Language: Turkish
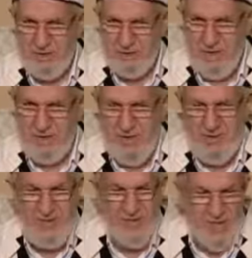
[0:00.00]
Dini
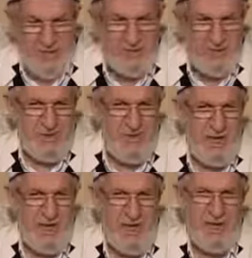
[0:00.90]
emirler yapsın
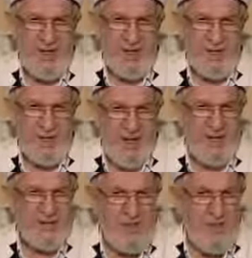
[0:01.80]
diye.
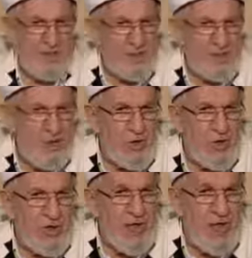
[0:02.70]
Biraz artık o
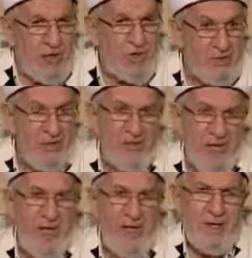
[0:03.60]
neden
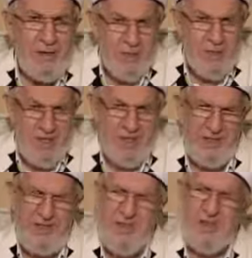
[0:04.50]
anlıyorsa o
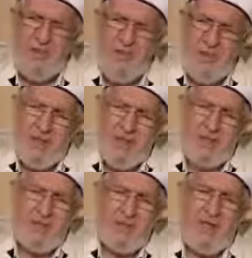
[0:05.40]
şekilde
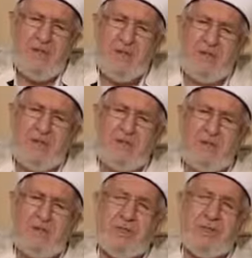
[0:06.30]
e, terbiyesine
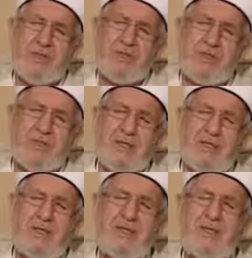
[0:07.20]
çok dikkat
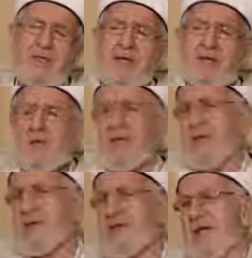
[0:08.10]
edeceksin.
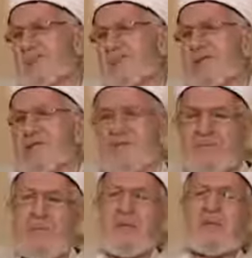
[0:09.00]
Görevini yaptın.
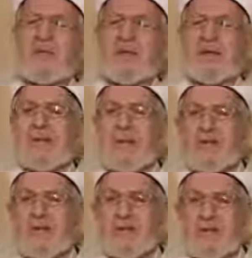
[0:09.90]

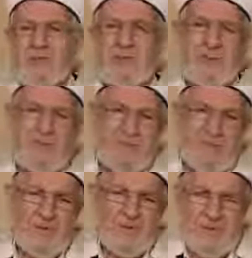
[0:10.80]
Öldün.
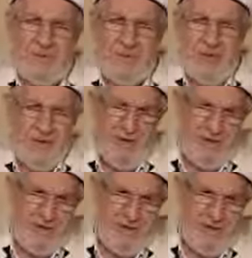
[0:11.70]

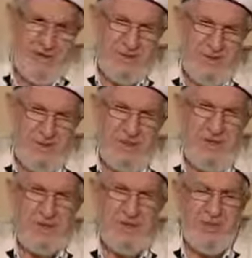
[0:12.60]
Evet.
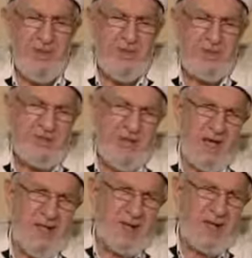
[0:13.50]
Ondan sonra
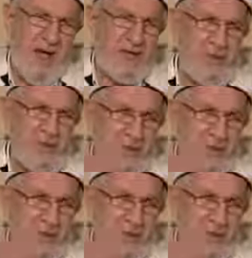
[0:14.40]
yan, yan yön